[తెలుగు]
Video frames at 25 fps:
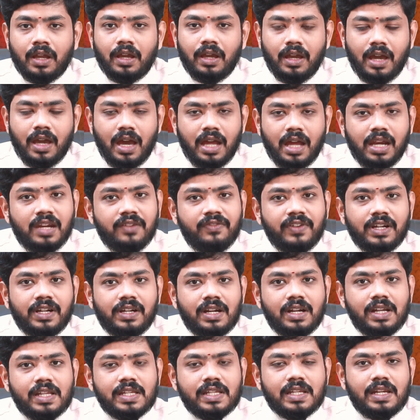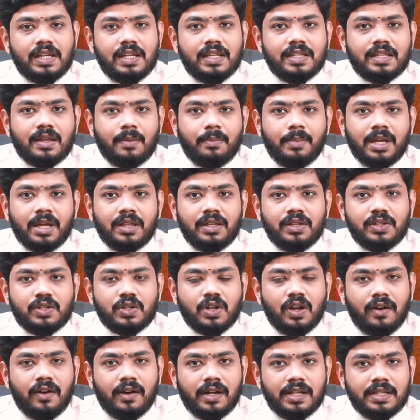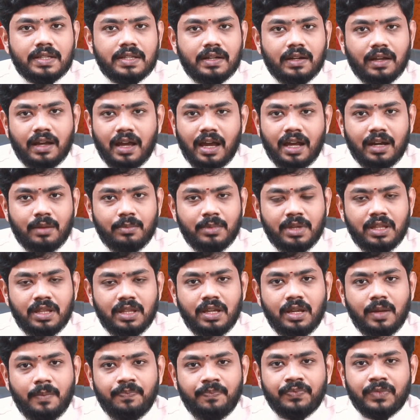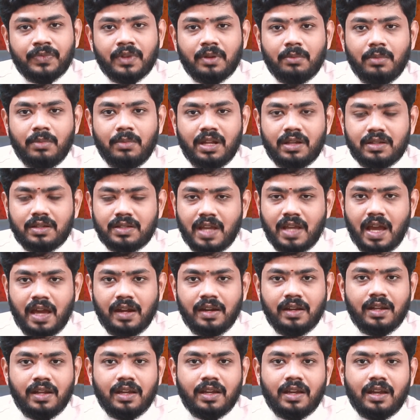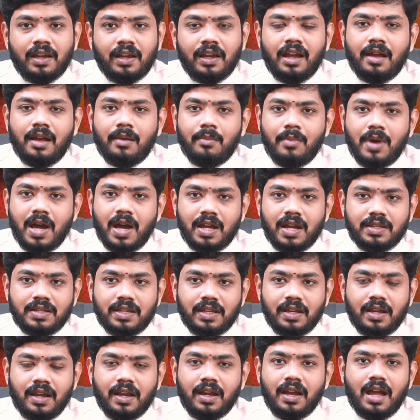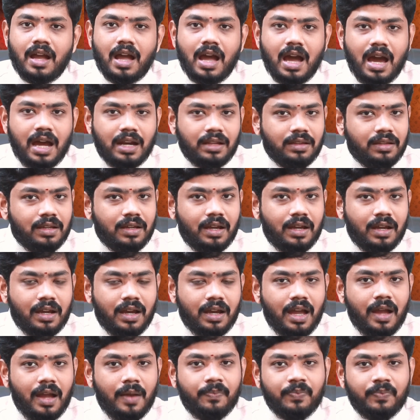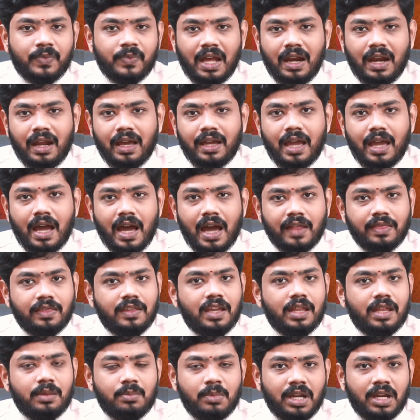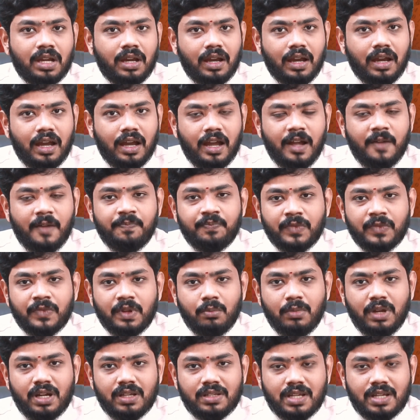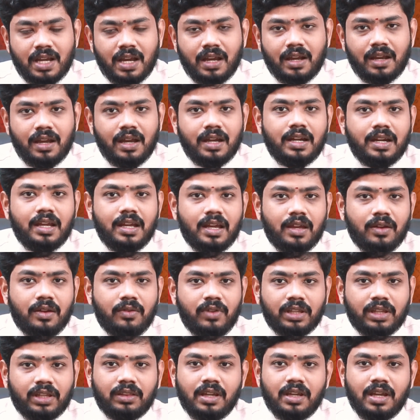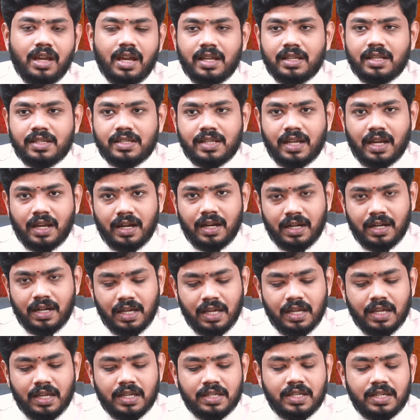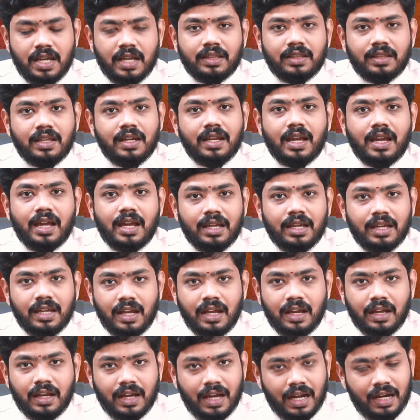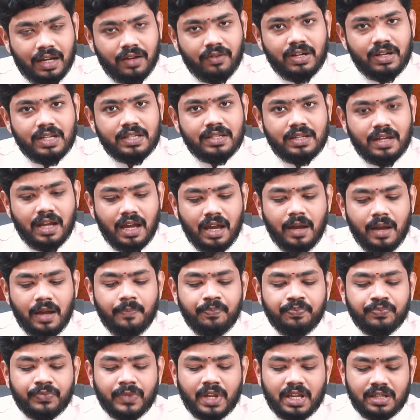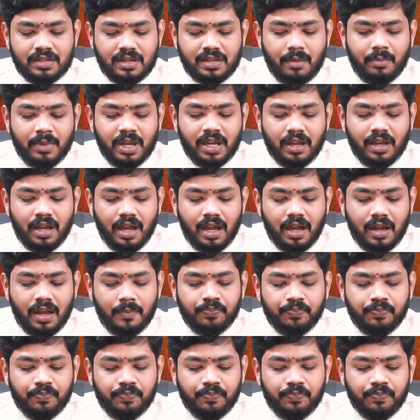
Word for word: ఈ అన్ని ఫిట్నెస్ని సంపాదించుకోవాల్సిన కాలం ఇది మీకు శారీరకంగా మానసికంగా ఆర్థికంగా అలాగే ఆధ్యాత్మికంగా మీరు చక్కటి వ్యక్తిగా చక్కటి శక్తిని కలిగిన కలగవలసిన సమయంగా